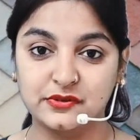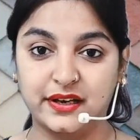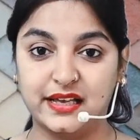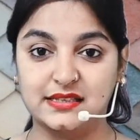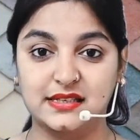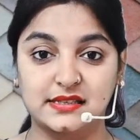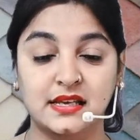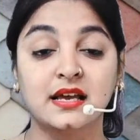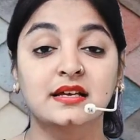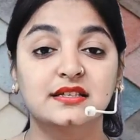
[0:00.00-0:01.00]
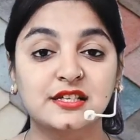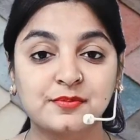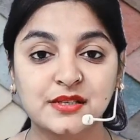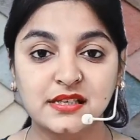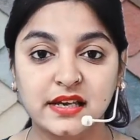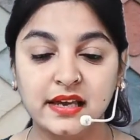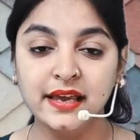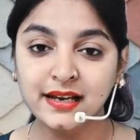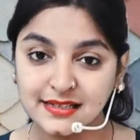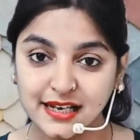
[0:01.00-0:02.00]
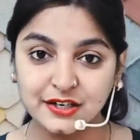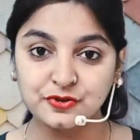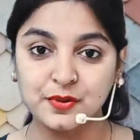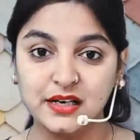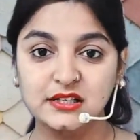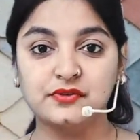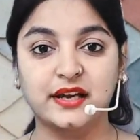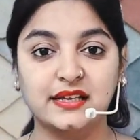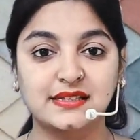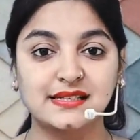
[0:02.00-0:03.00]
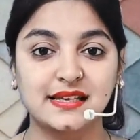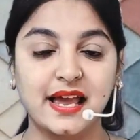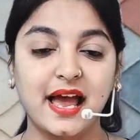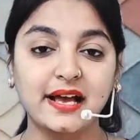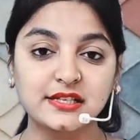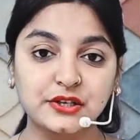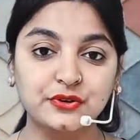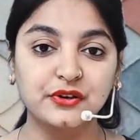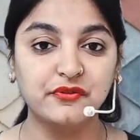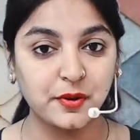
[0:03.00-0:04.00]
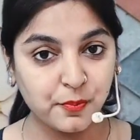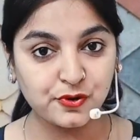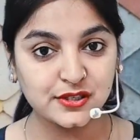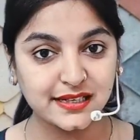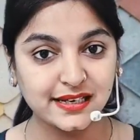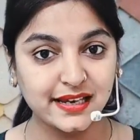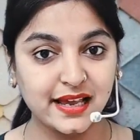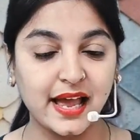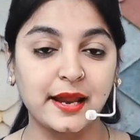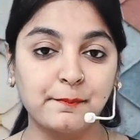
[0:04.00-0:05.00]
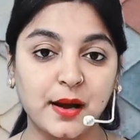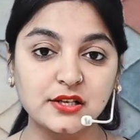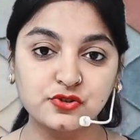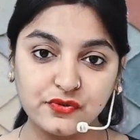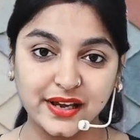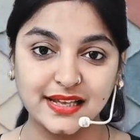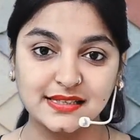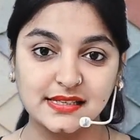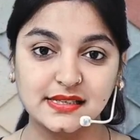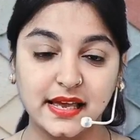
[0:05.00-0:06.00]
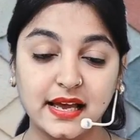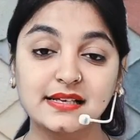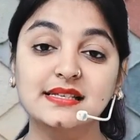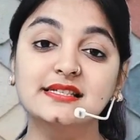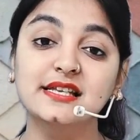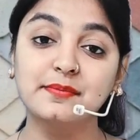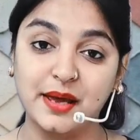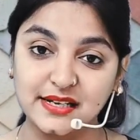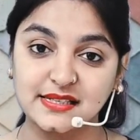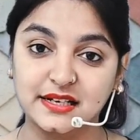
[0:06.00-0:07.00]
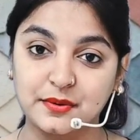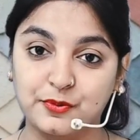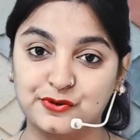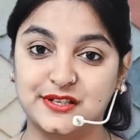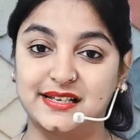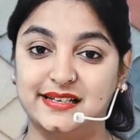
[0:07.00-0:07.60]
वैकेंसीज जिसमें से एक हज़ार चौवालीस वैकेंसीज हैं एग्जीक्यूटिव की पोस्ट के लिए एंड 500 वैकेंसीज हैं असिस्टेंट मैनेजर की पोस्ट के